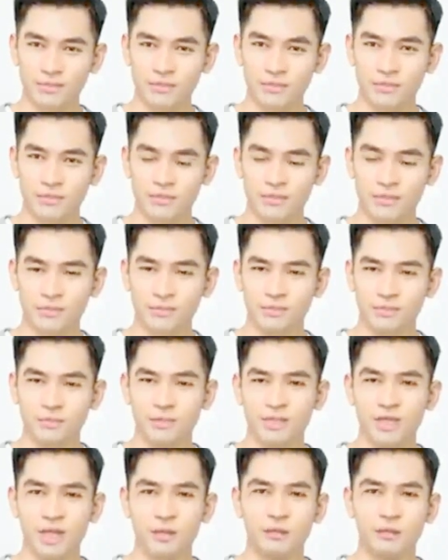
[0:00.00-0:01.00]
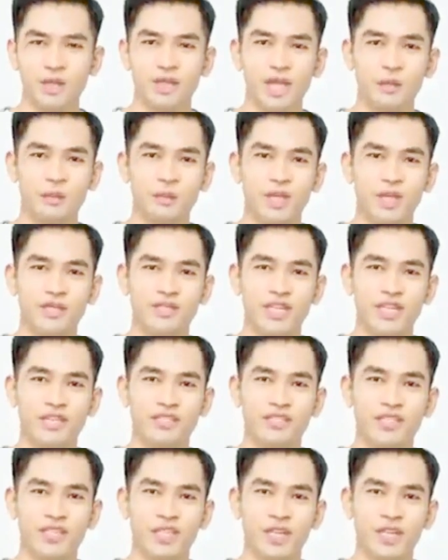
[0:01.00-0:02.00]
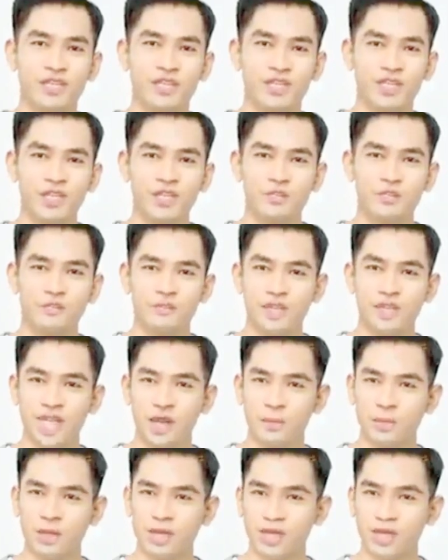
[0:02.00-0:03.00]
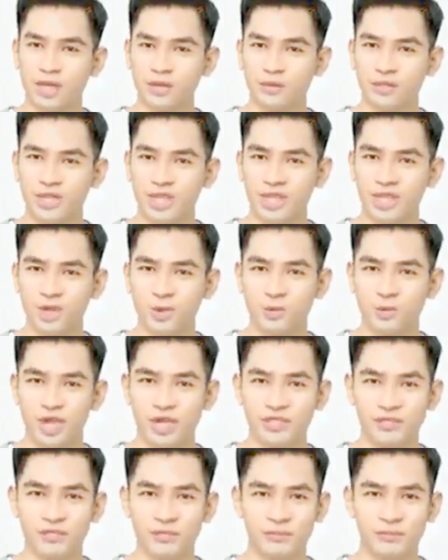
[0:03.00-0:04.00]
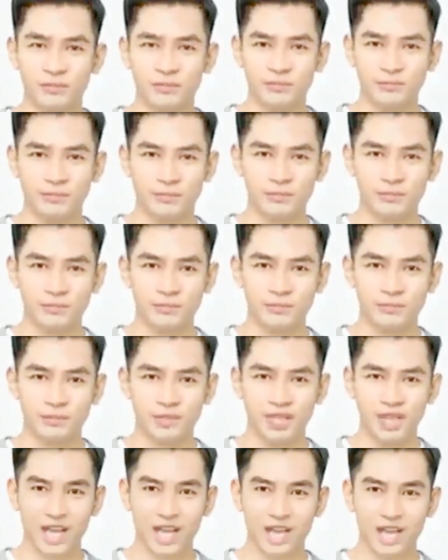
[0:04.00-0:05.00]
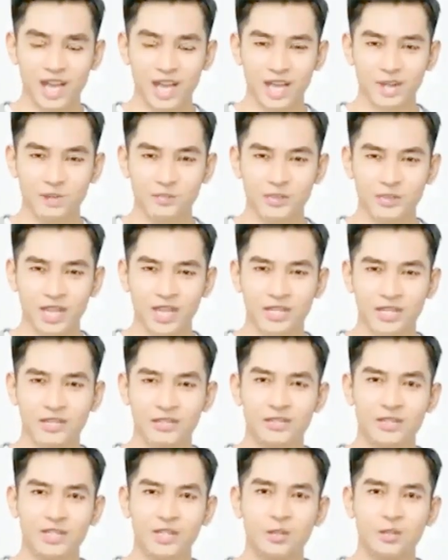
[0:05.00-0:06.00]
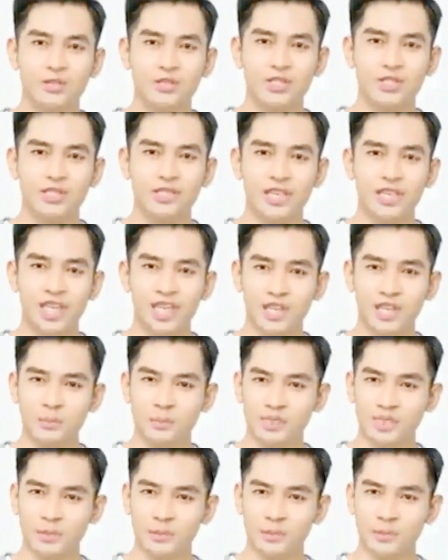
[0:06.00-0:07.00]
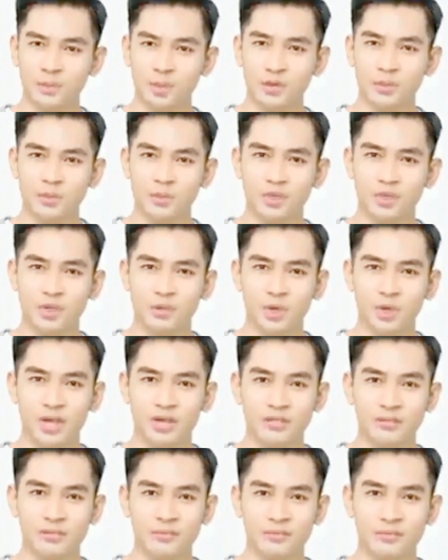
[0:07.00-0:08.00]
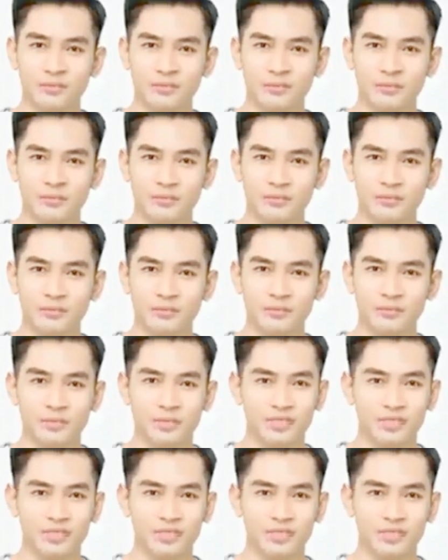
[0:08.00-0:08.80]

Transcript: Tapi saat Ziluo berbalik dan melihat Daniel berbaring di sampingnya, wajahnya berubah drastis, dengan ekspresi kaget.